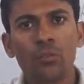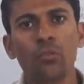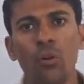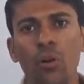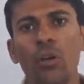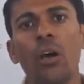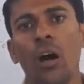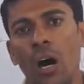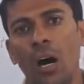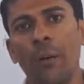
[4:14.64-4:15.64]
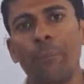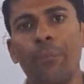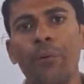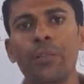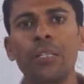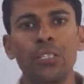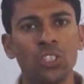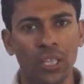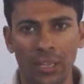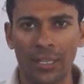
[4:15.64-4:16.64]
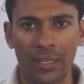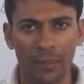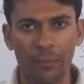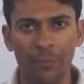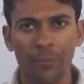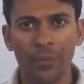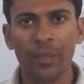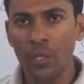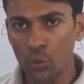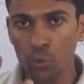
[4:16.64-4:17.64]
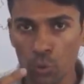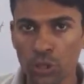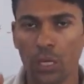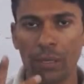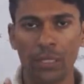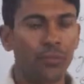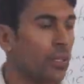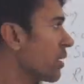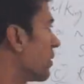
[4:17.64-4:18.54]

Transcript: तो आपने चलना है दूसरा बेनिफिट